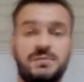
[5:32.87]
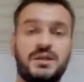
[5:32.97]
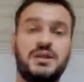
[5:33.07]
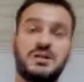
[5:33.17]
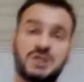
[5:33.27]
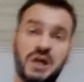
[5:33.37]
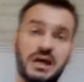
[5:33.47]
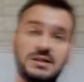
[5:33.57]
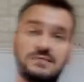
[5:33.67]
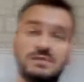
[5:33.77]

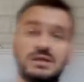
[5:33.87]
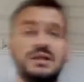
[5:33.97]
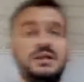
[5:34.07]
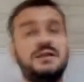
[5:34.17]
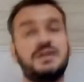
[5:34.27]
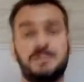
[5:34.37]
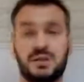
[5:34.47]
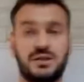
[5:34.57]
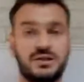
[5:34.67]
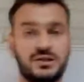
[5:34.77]
приглашаете вы или не
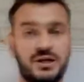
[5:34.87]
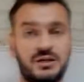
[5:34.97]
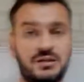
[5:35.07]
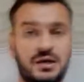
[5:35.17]
приглашаете.